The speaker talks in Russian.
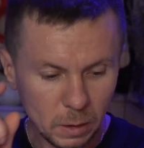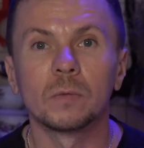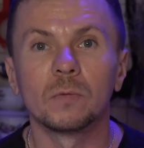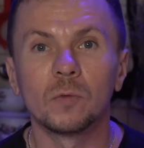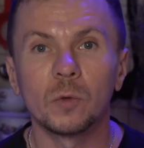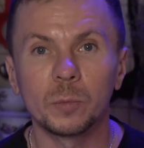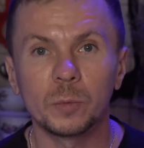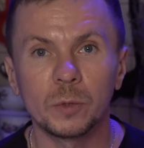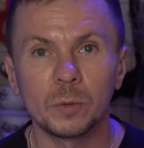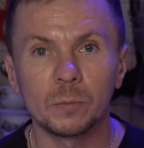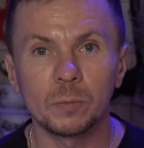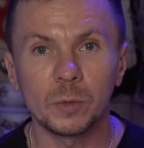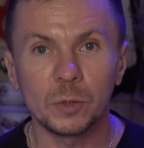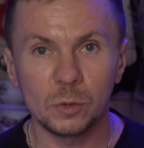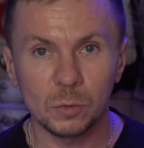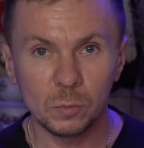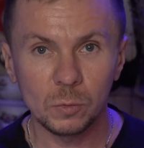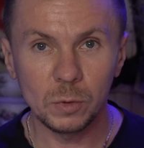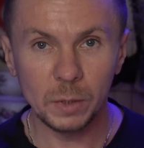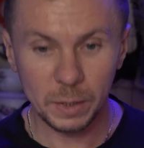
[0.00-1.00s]
В общем,
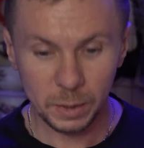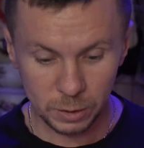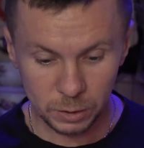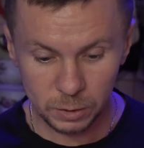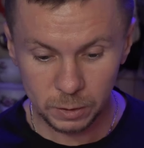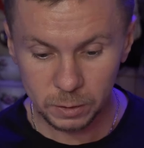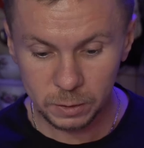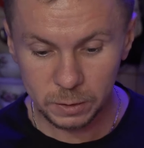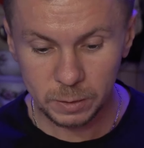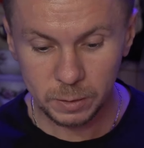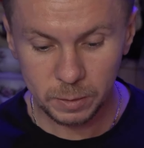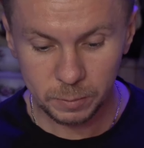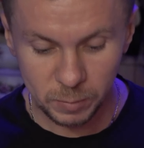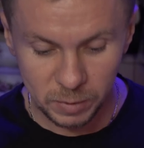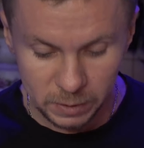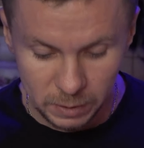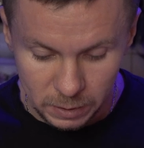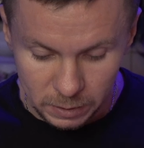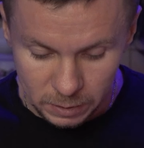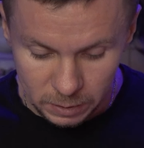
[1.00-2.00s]
почему я решил
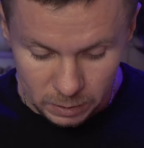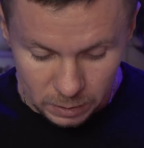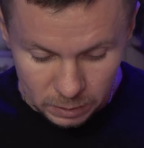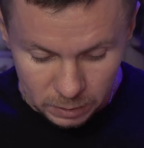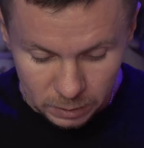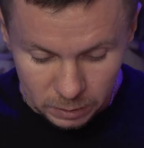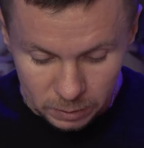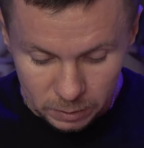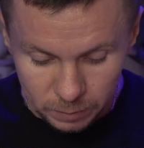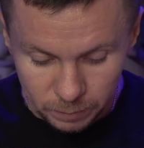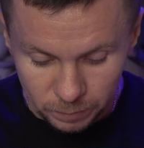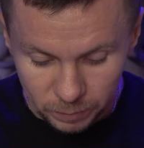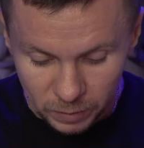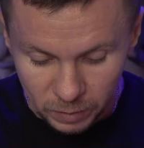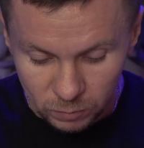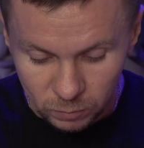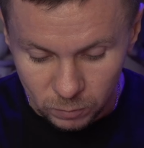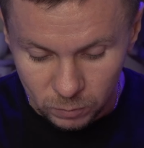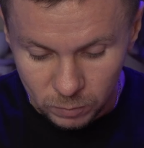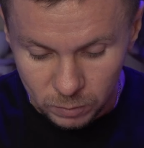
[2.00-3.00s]
записать этот
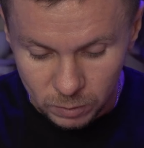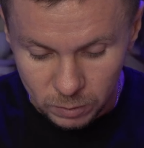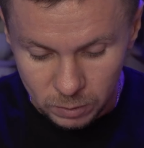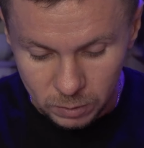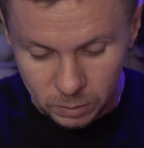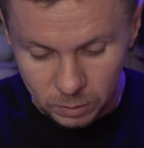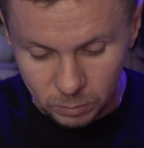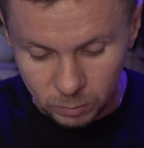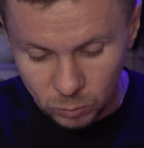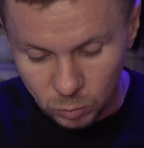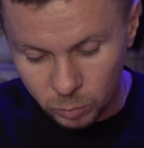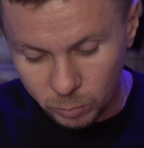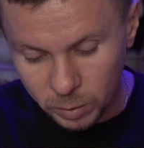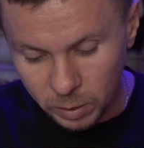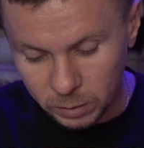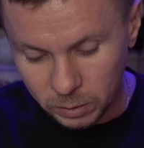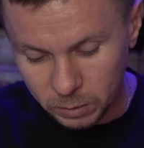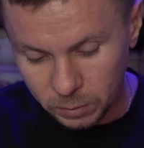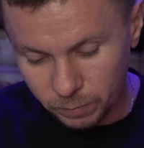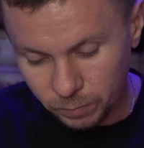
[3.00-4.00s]
э,
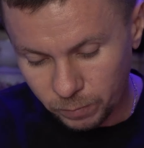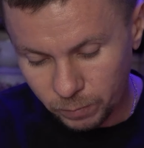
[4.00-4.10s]
мукбанк?